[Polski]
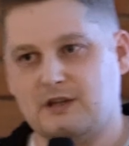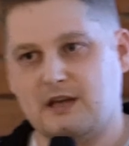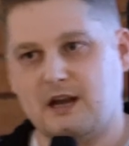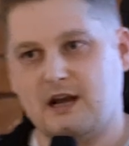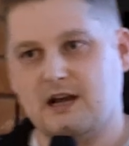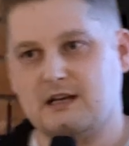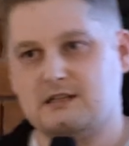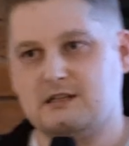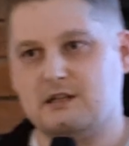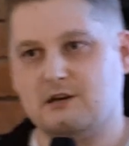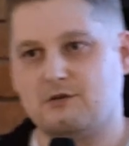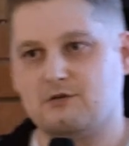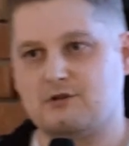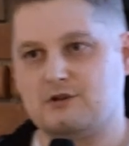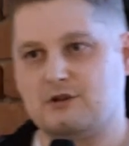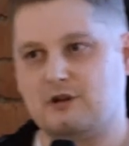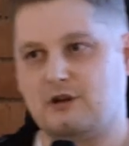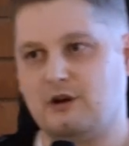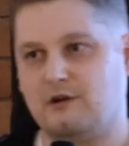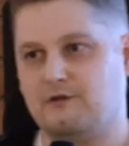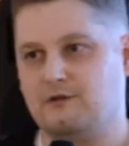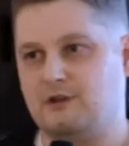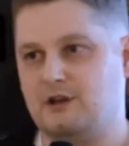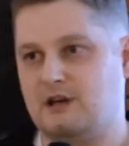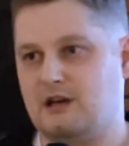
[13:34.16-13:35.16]
interakcję
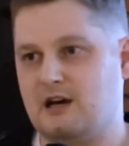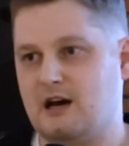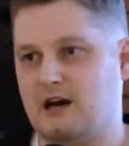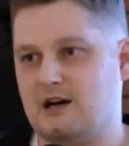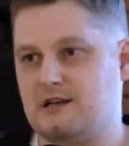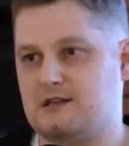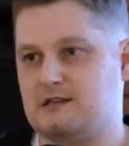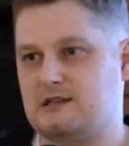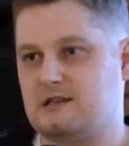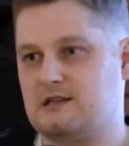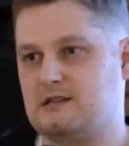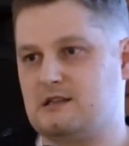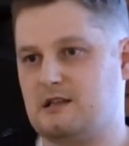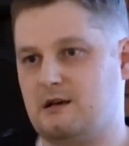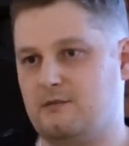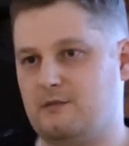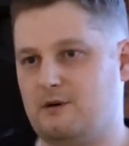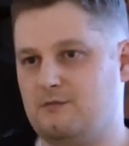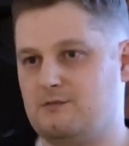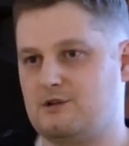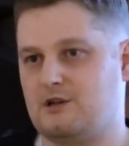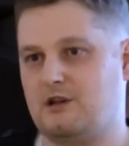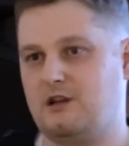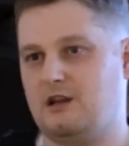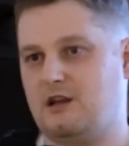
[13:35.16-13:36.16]
użytkownika z
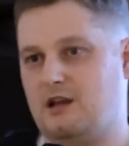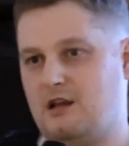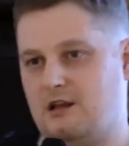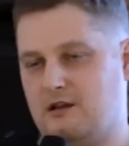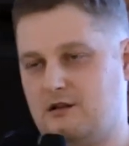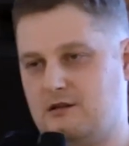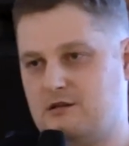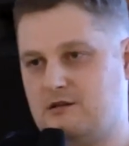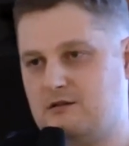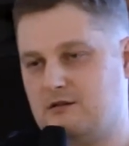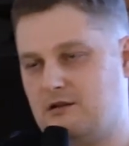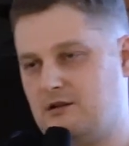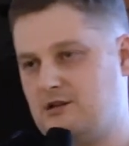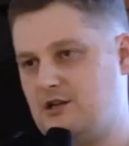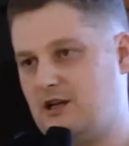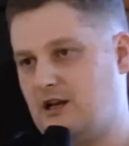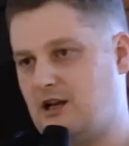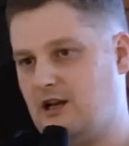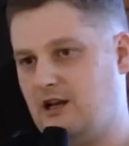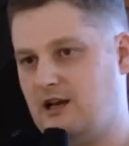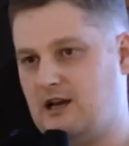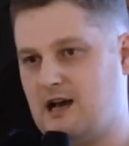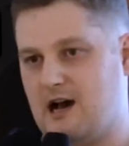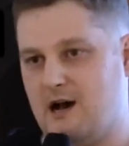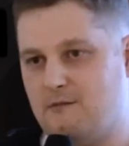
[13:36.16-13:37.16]
systemem, czyli gdzie
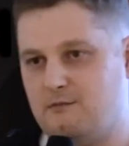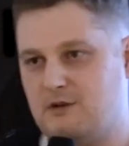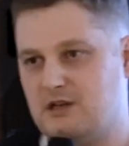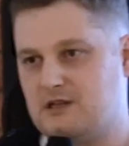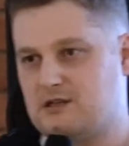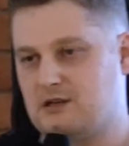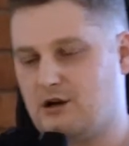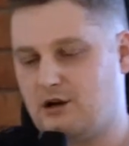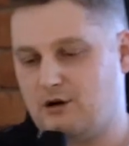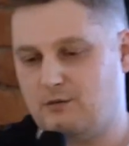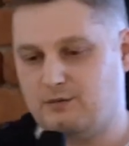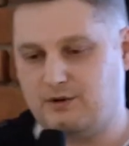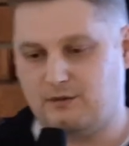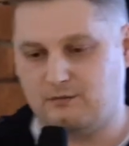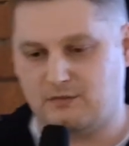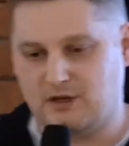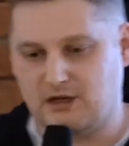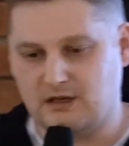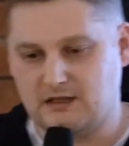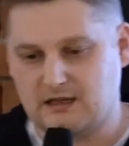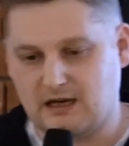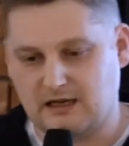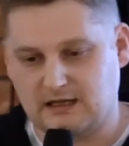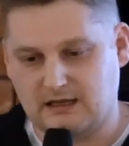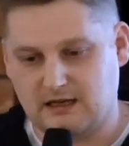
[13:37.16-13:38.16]
klikamy, co
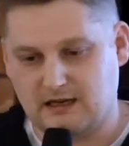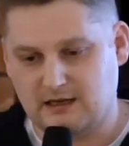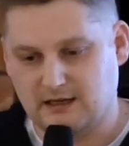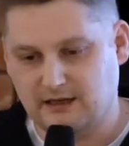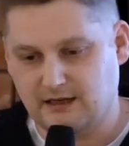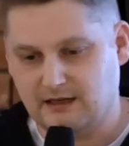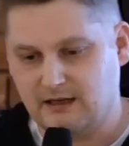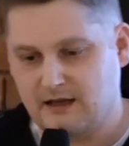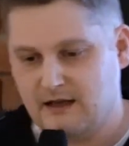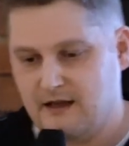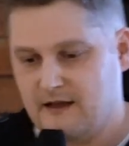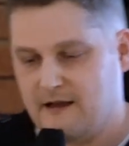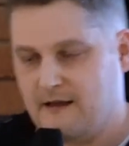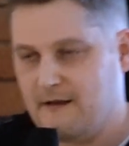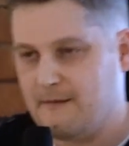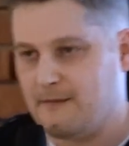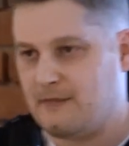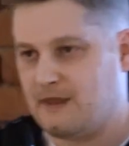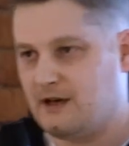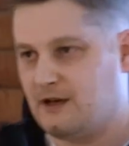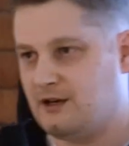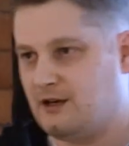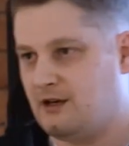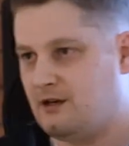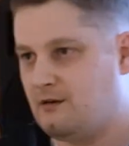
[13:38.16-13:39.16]
robimy i tak dalej.
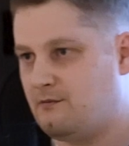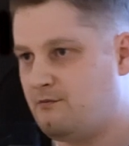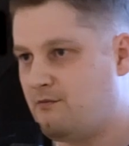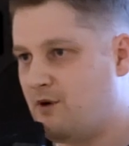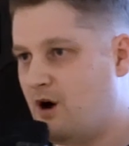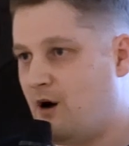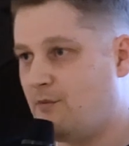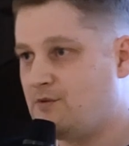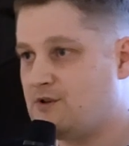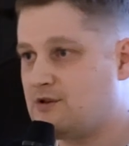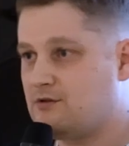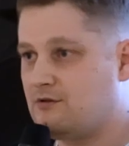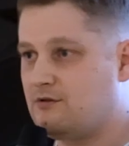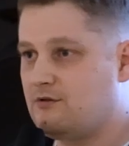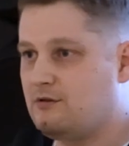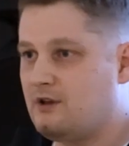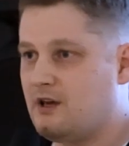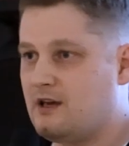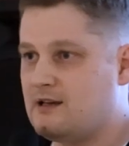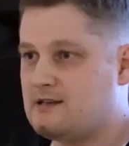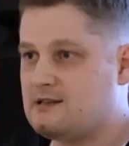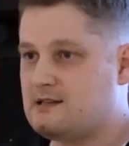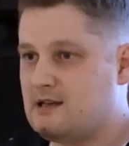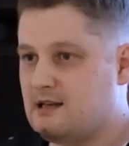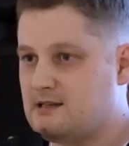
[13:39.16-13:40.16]
Y,
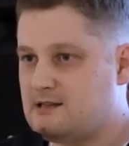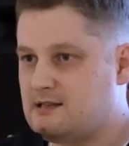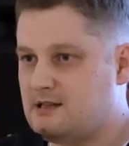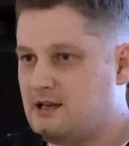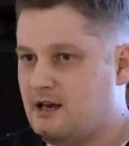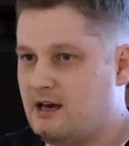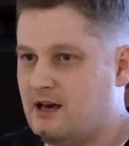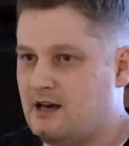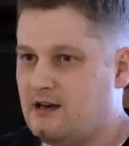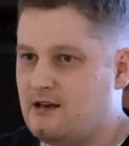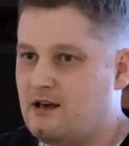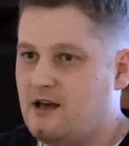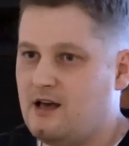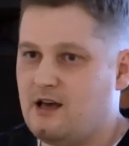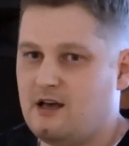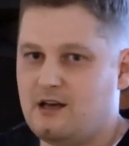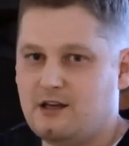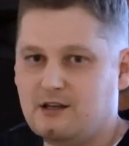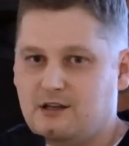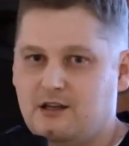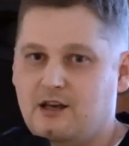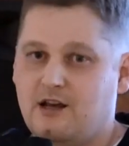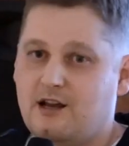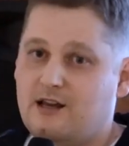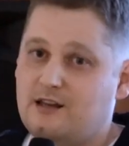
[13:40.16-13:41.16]
obsługuje sesję,
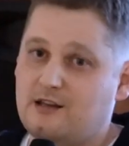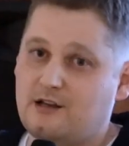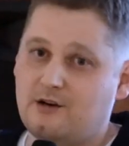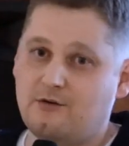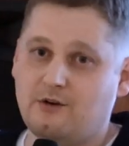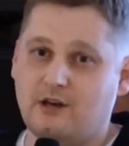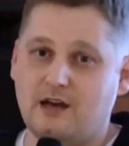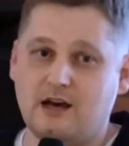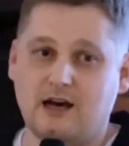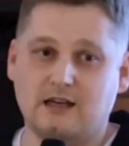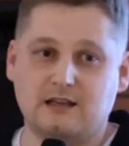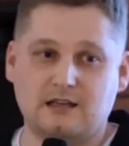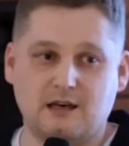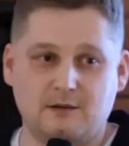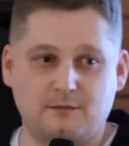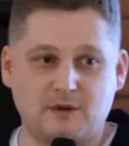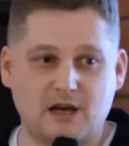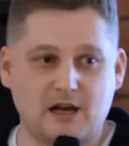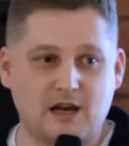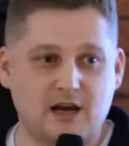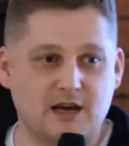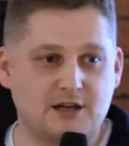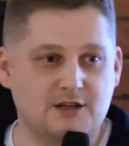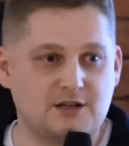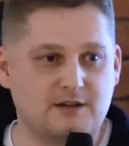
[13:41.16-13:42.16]
nie renderuje
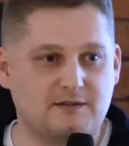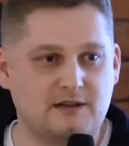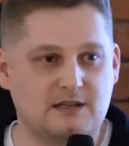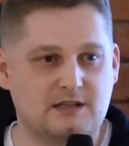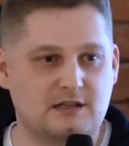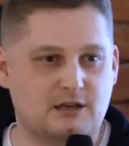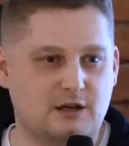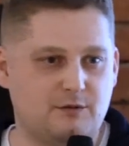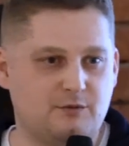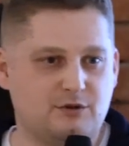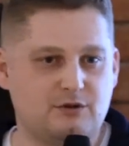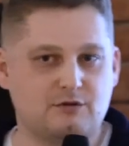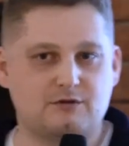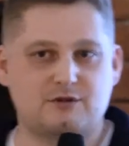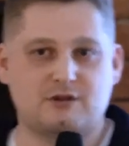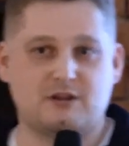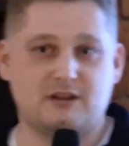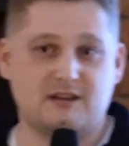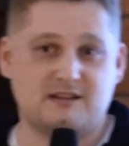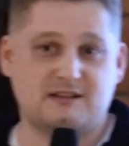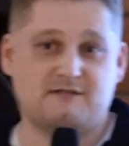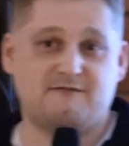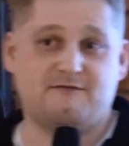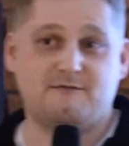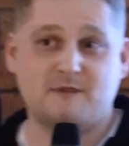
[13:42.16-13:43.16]
HTML-a i JavaScriptu,
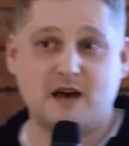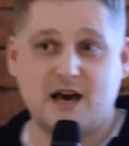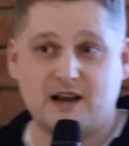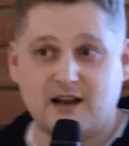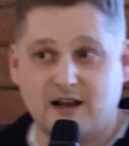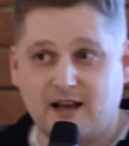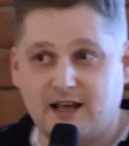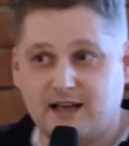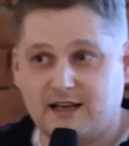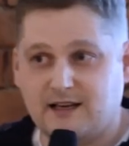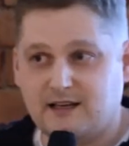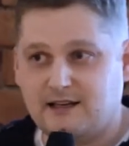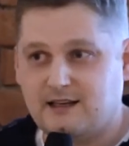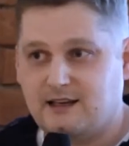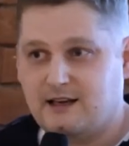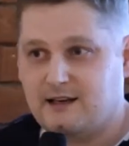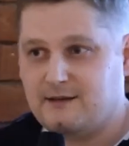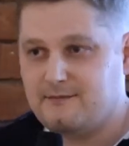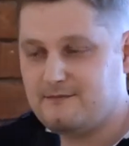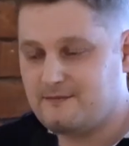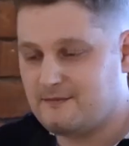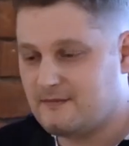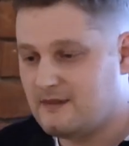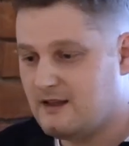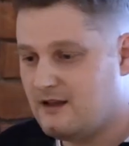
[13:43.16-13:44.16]
czyli jest w miarę
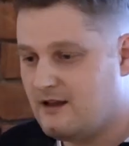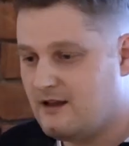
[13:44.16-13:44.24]
lekkie,